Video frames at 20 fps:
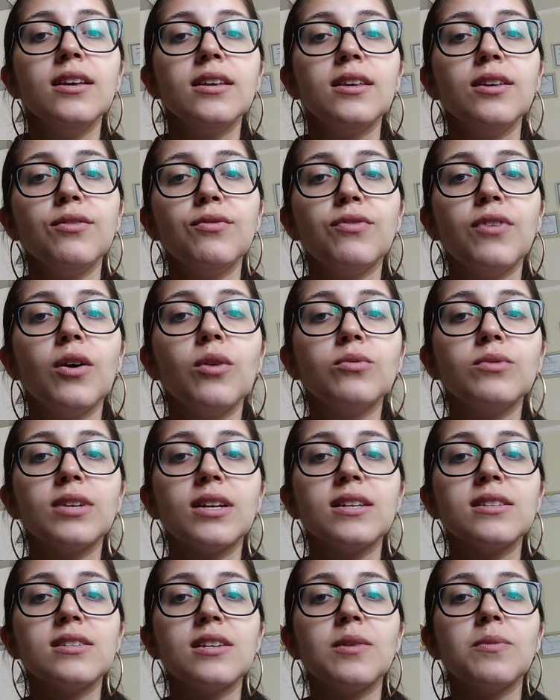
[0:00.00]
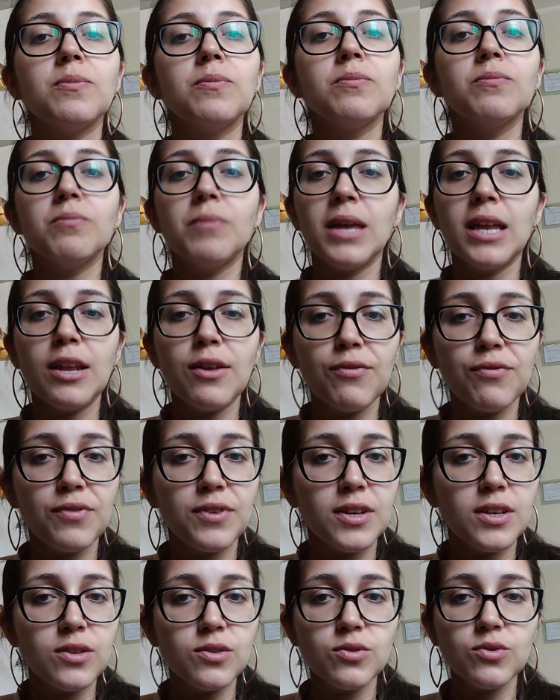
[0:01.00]
que vão trazer
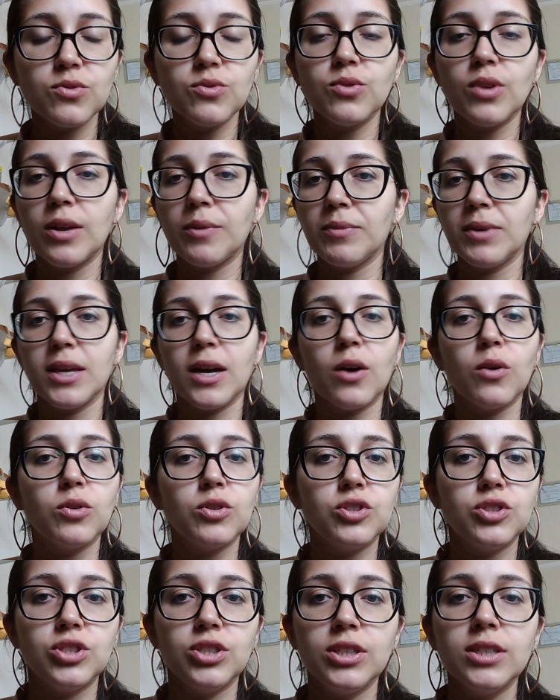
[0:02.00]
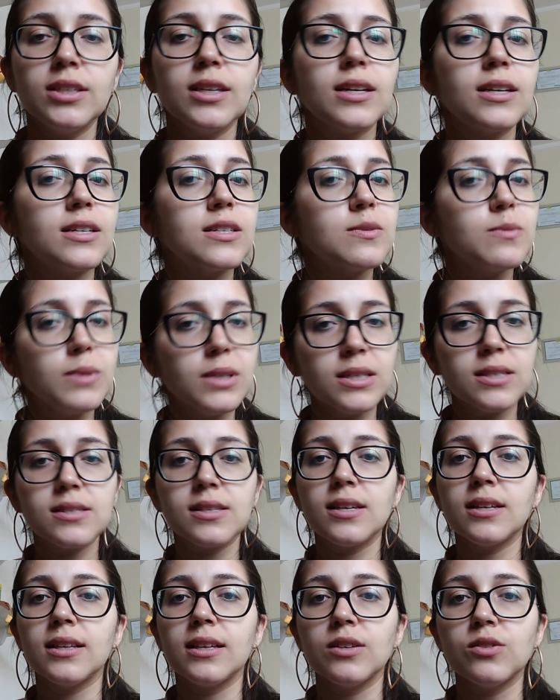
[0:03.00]
benefícios na minha rotina, nas
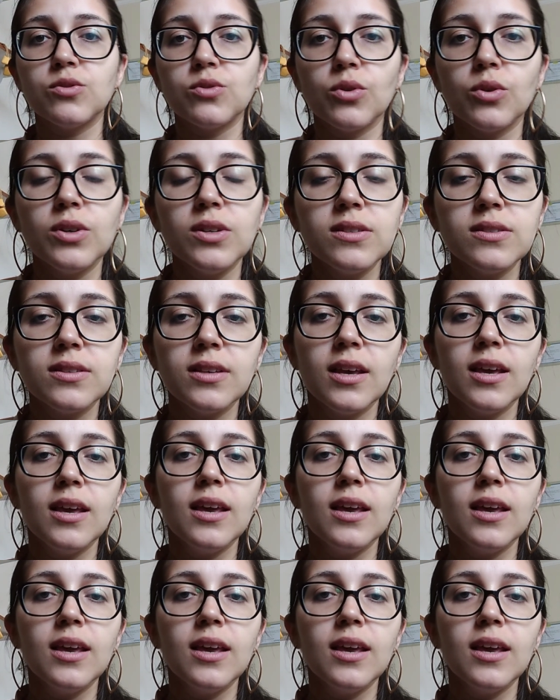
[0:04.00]
minhas relações,